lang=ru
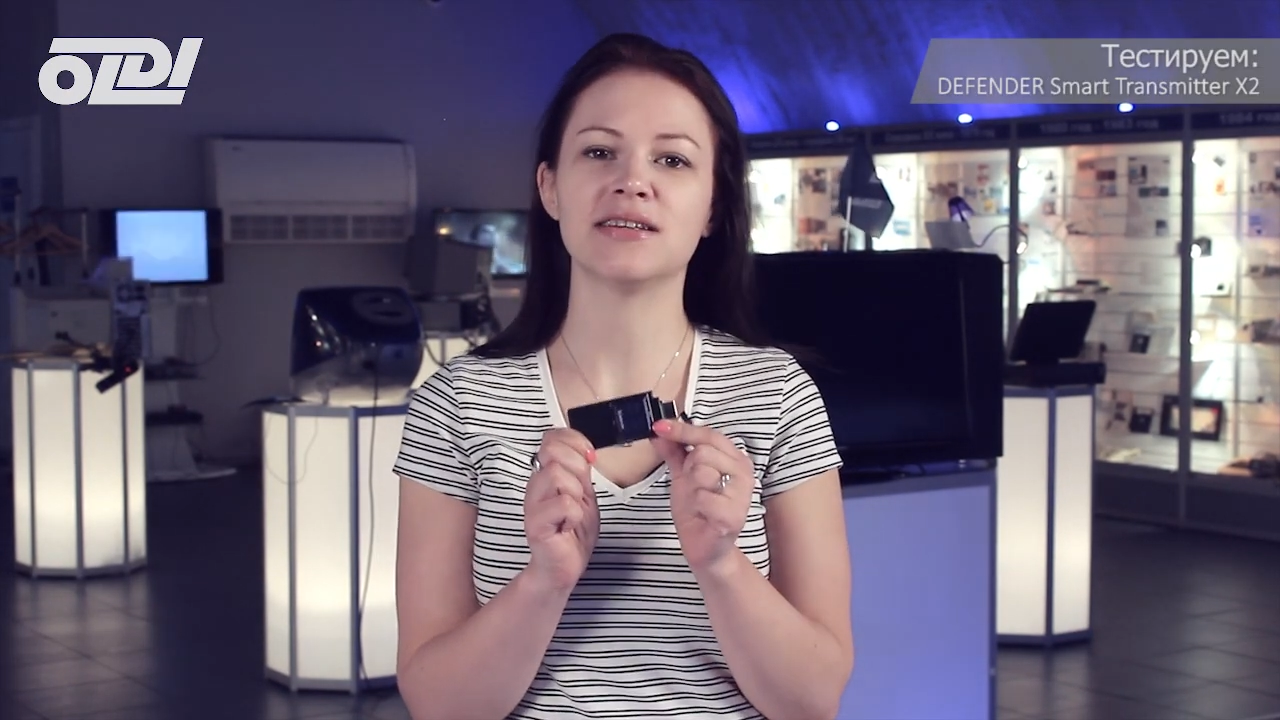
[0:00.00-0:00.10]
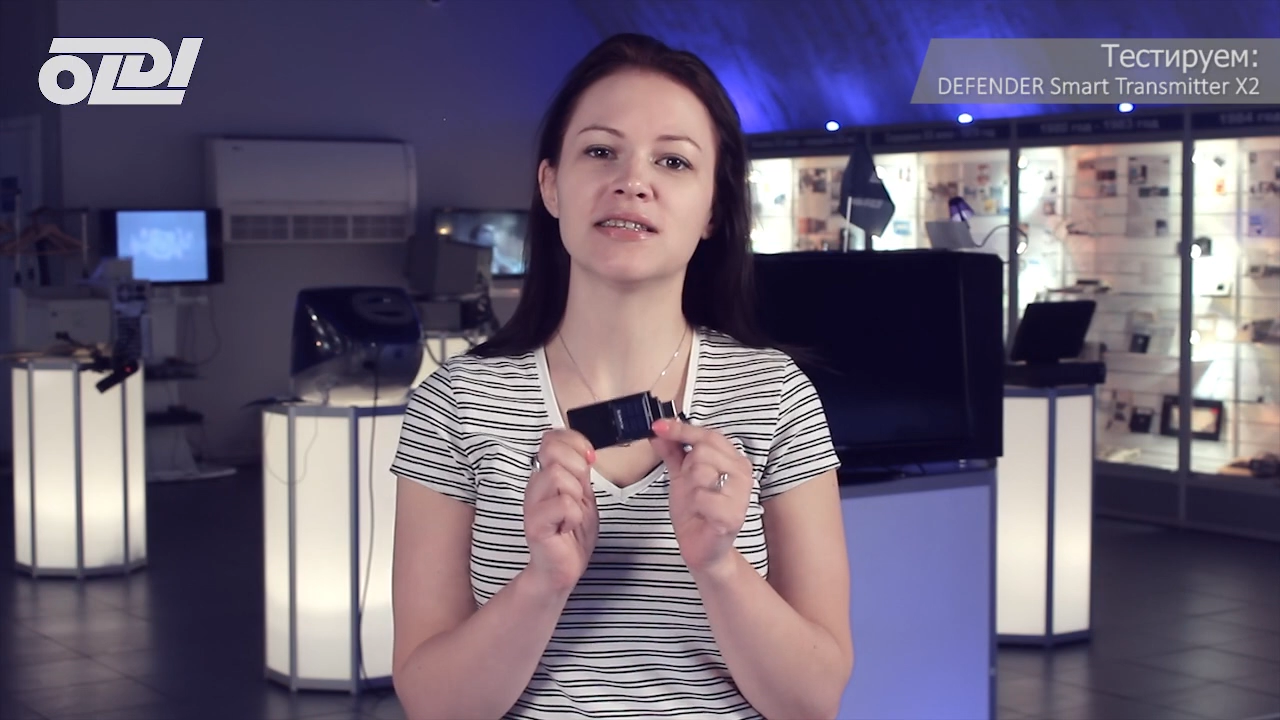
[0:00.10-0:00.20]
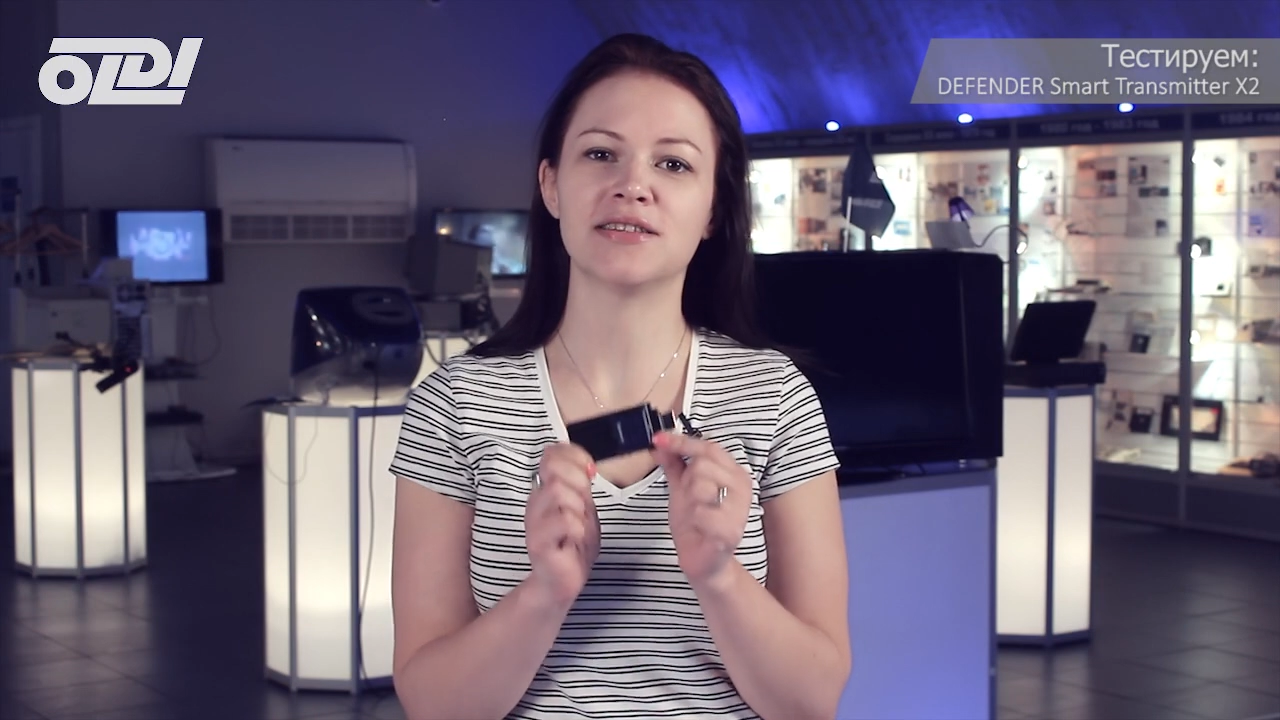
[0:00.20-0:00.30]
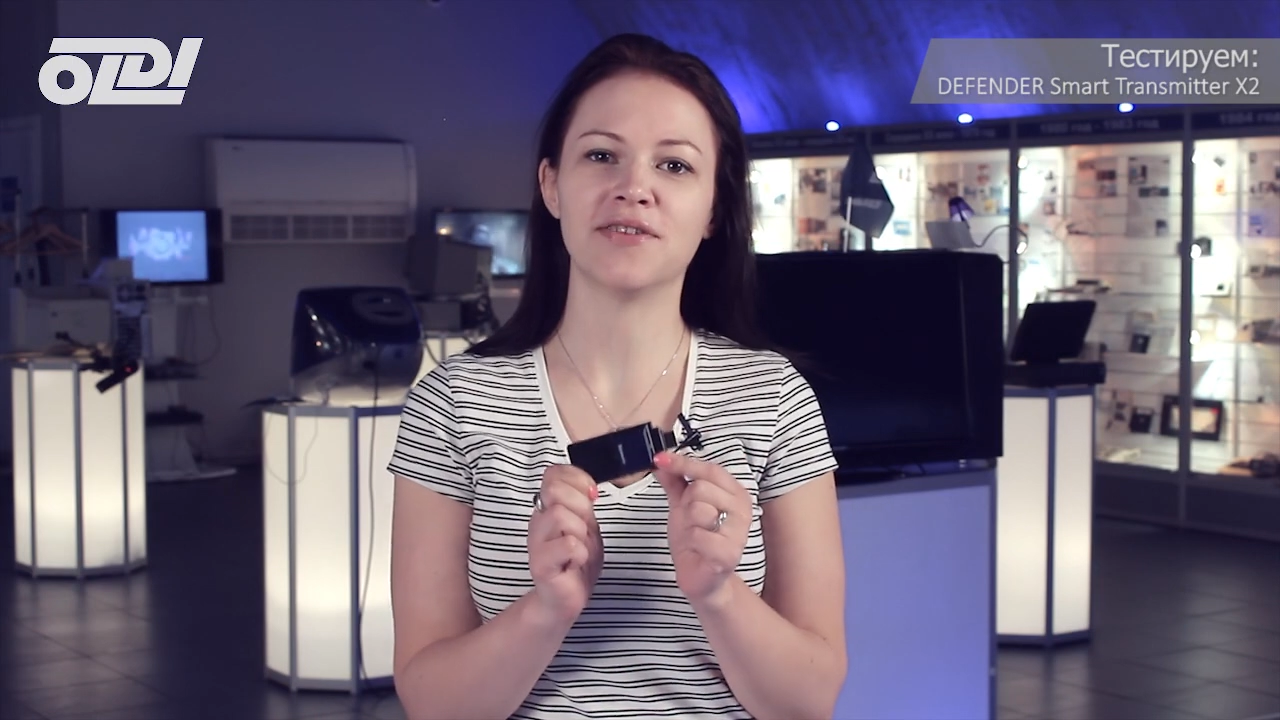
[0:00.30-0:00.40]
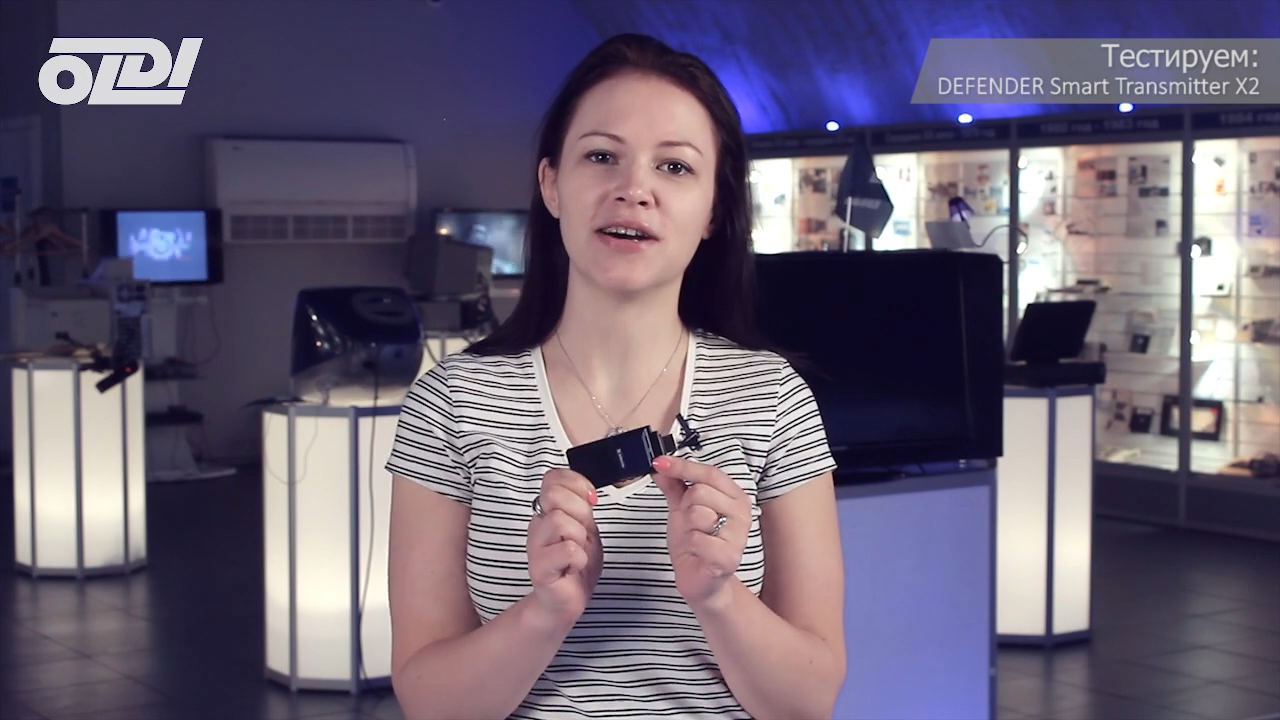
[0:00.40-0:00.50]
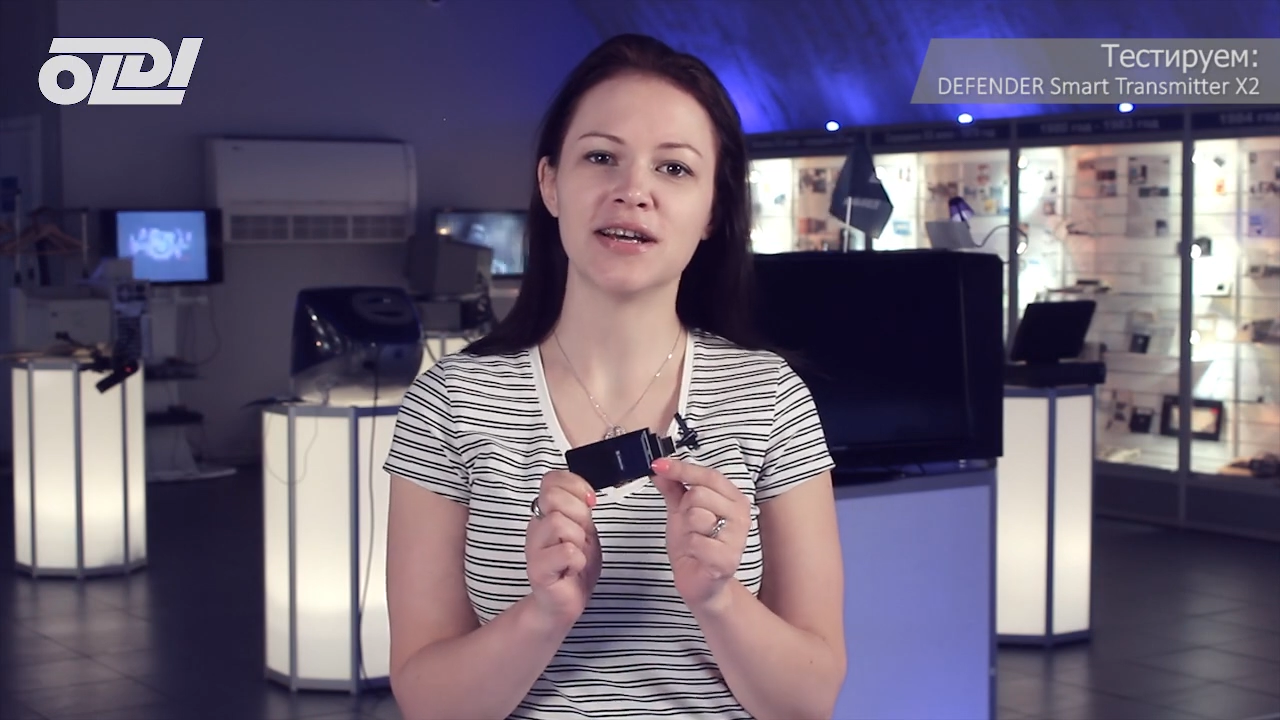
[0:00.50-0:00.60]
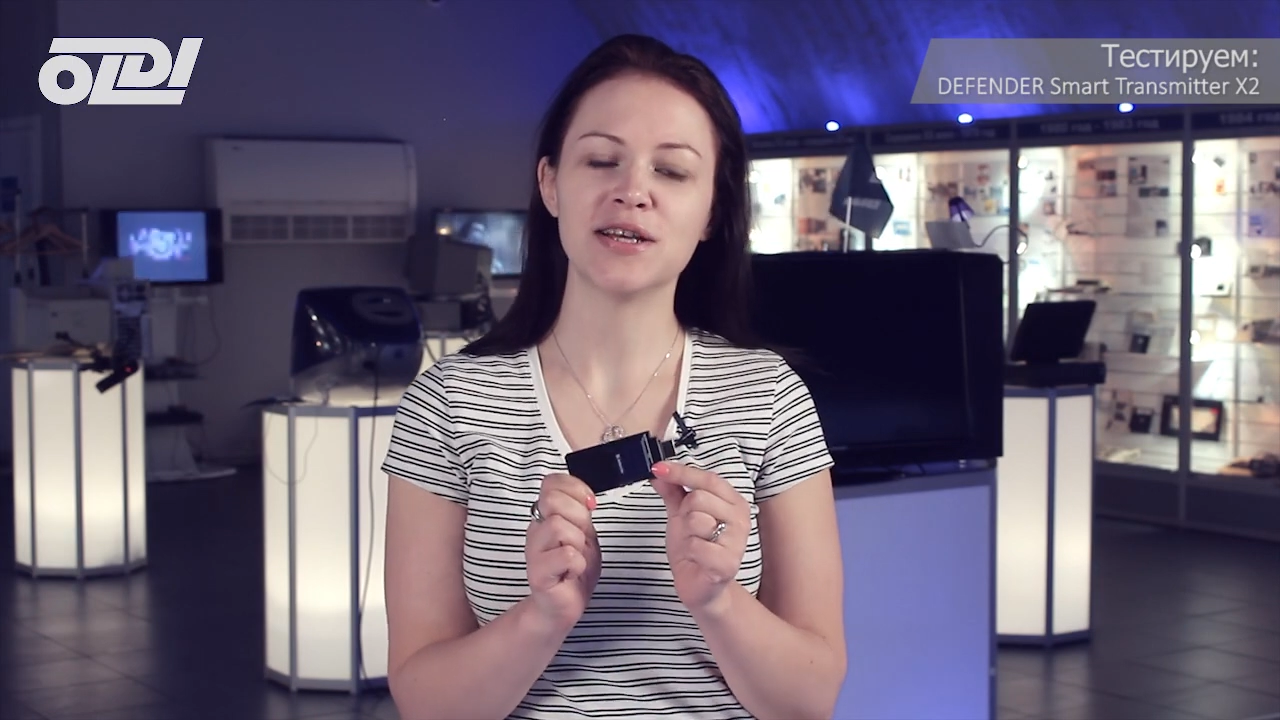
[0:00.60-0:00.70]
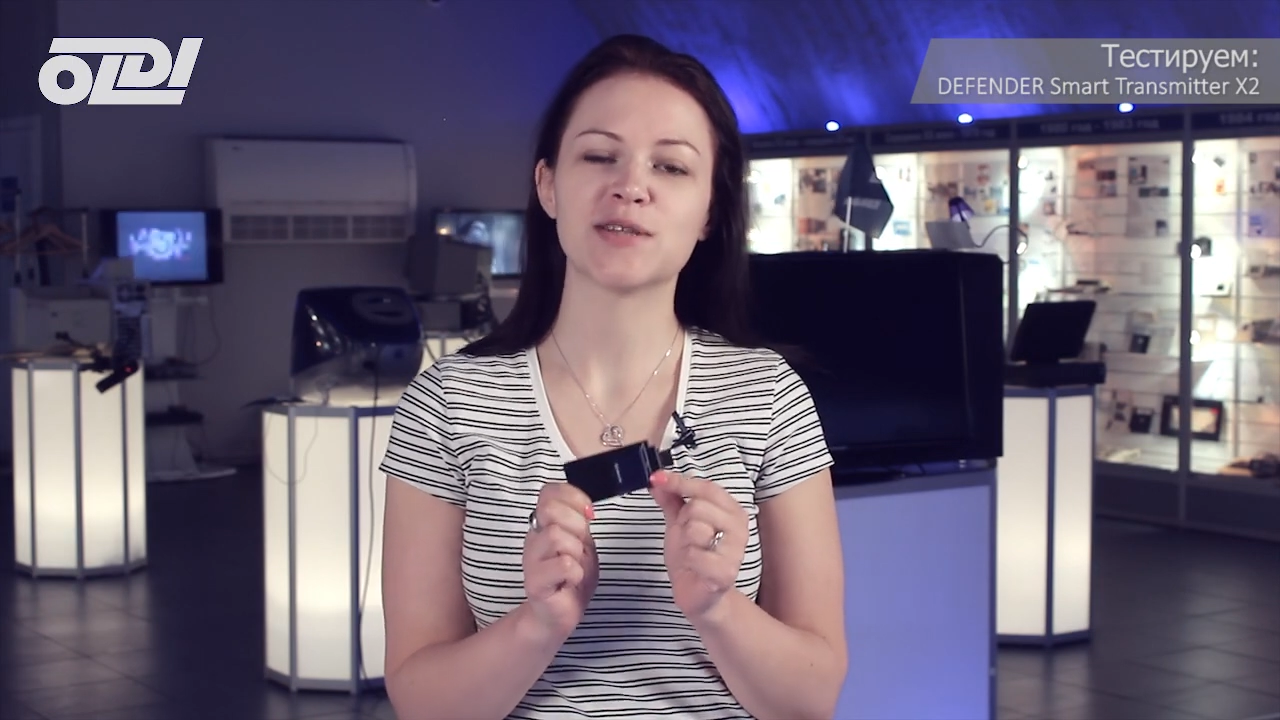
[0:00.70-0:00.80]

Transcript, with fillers: X2,